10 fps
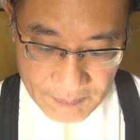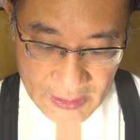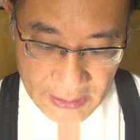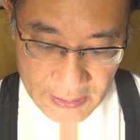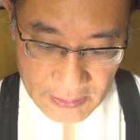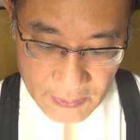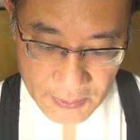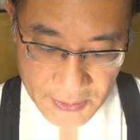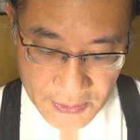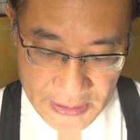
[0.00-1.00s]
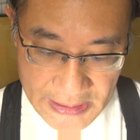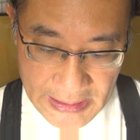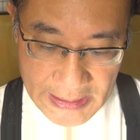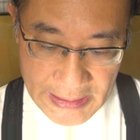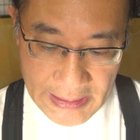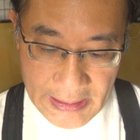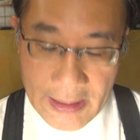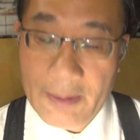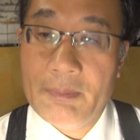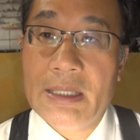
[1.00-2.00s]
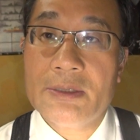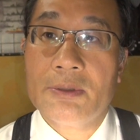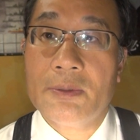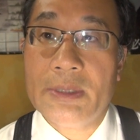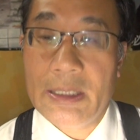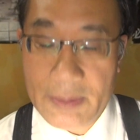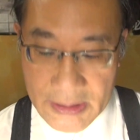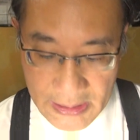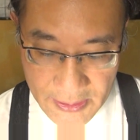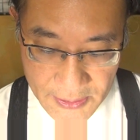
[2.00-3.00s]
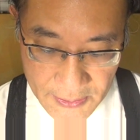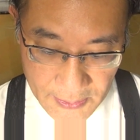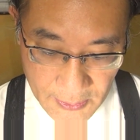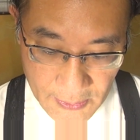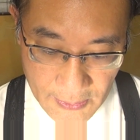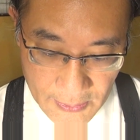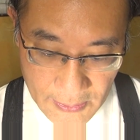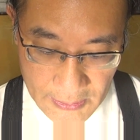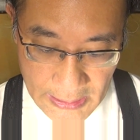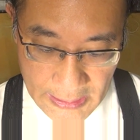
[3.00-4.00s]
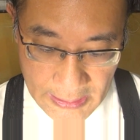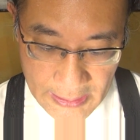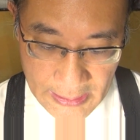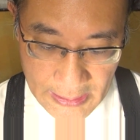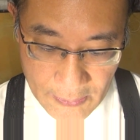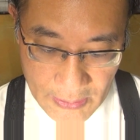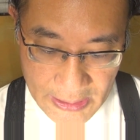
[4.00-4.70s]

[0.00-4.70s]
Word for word: 年1961年にまずこの南千住と中御